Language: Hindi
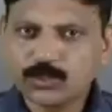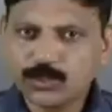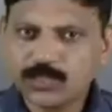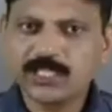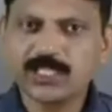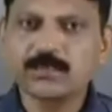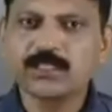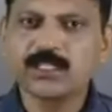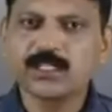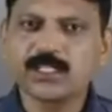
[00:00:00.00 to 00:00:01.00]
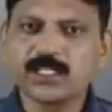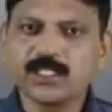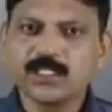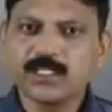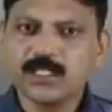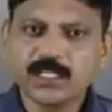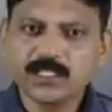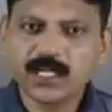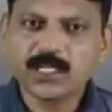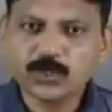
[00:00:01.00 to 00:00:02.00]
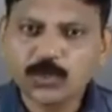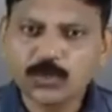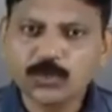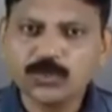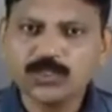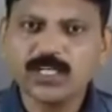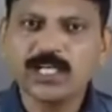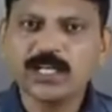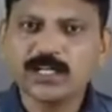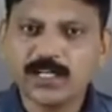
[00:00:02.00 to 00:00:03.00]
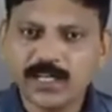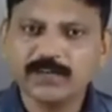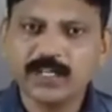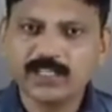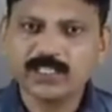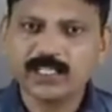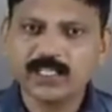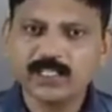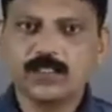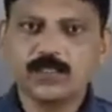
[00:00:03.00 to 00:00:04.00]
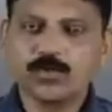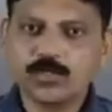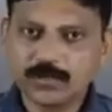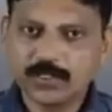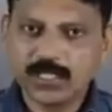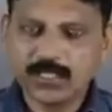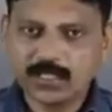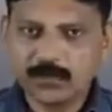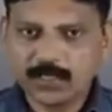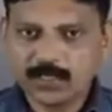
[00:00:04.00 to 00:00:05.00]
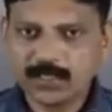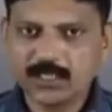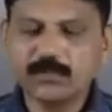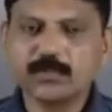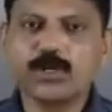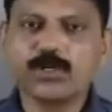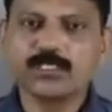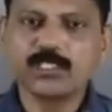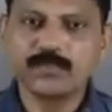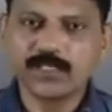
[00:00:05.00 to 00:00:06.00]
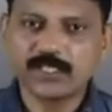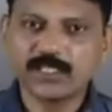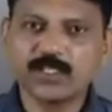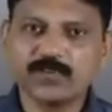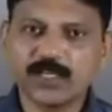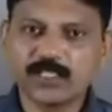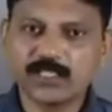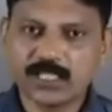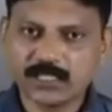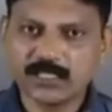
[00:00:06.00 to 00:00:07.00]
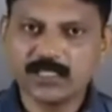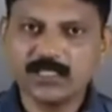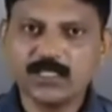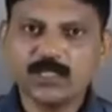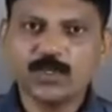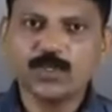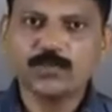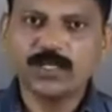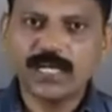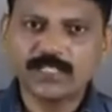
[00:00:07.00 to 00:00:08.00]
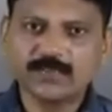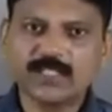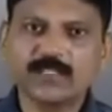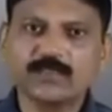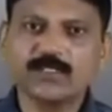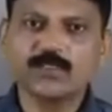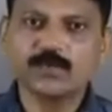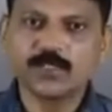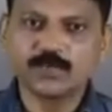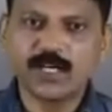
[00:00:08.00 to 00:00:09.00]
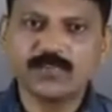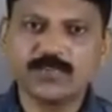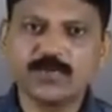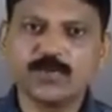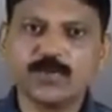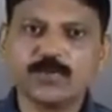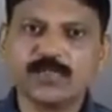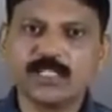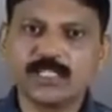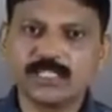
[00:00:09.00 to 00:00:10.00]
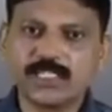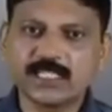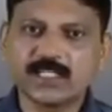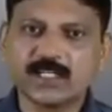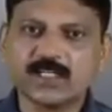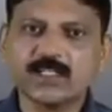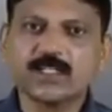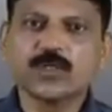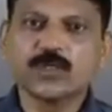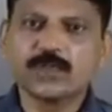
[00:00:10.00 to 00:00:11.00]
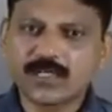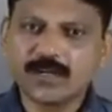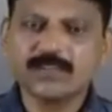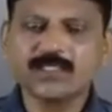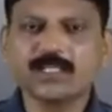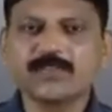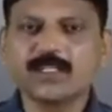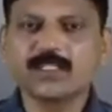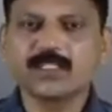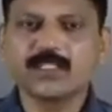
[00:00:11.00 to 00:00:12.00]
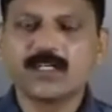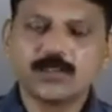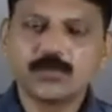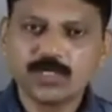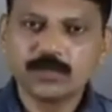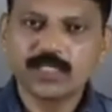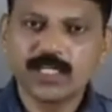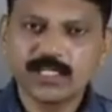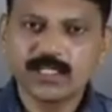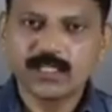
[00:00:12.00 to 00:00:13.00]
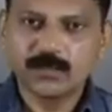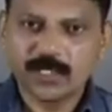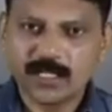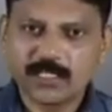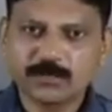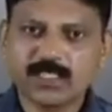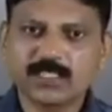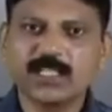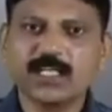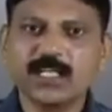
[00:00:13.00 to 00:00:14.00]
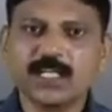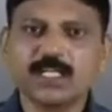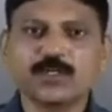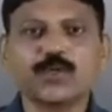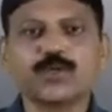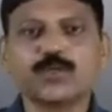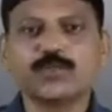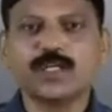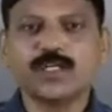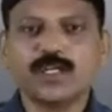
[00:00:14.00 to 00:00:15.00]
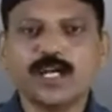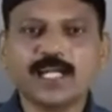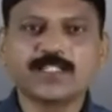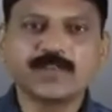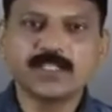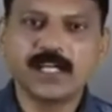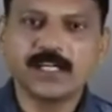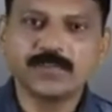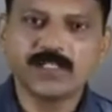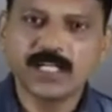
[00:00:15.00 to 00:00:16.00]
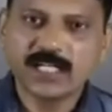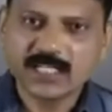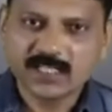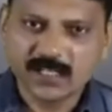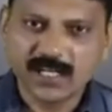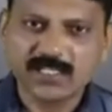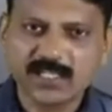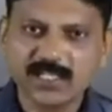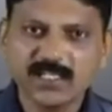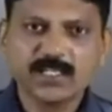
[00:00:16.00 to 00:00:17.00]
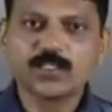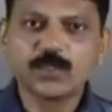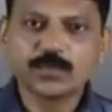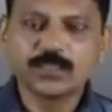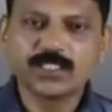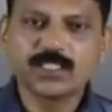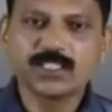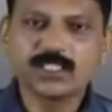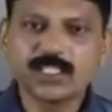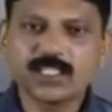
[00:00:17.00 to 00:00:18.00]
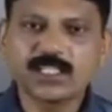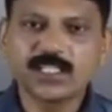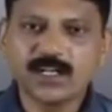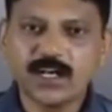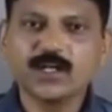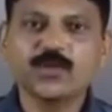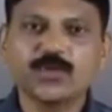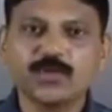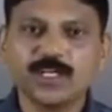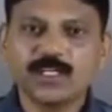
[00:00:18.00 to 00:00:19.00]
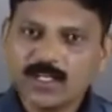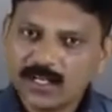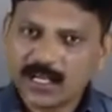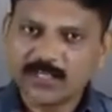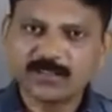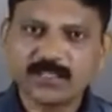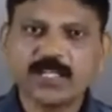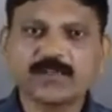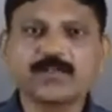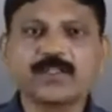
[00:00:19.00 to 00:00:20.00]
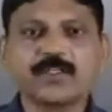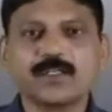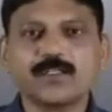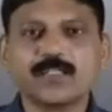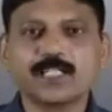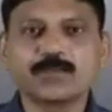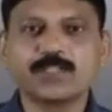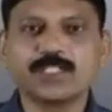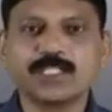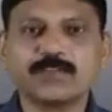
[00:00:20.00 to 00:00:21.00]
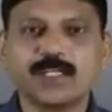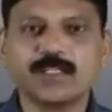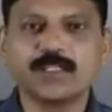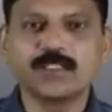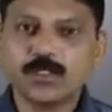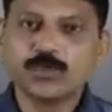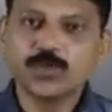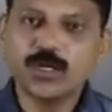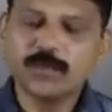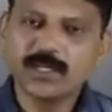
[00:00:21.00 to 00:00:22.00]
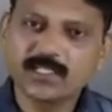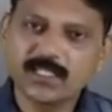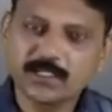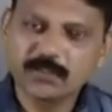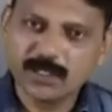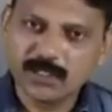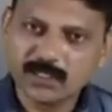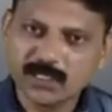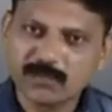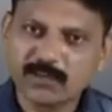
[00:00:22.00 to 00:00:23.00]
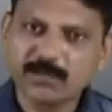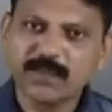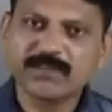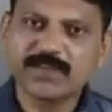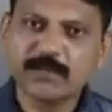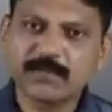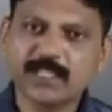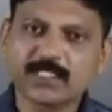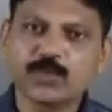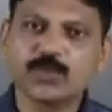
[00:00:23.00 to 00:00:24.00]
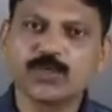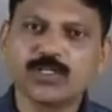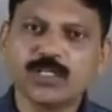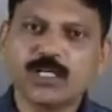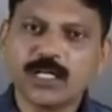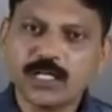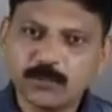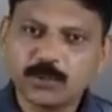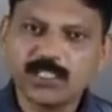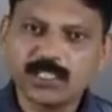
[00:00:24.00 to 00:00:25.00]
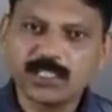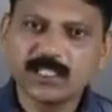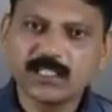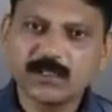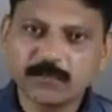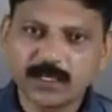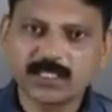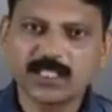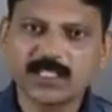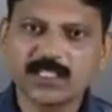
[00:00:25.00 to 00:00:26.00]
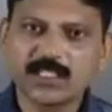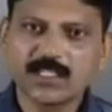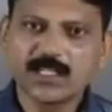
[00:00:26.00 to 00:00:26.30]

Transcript: जो ये साबित कर दे कि सार्स कोव टू एक नया वायरस है उन्होंने बताया कि हमारे शरीर में बहुत सारे बैक्टीरियल वायरस रहते हैं उनमें एच वन एन वन उनमें स्वाइन फ्लू उनमें जीका उनमें काफी सारे वायरस हैं उन्होंने बताया कि अगर हमारे आसपास के एक करोड़ लोगों में एच वन एन वन का टेस्ट कराया जाए तो उसमें से दस से तेरह लाख लोगों में एच वन एन वन टेस्ट पॉजिटिव आएगा दोस्तों हमारे देश में हर साल वन पॉइंट फाइव लाख लोग निमोनिया से मरते हैं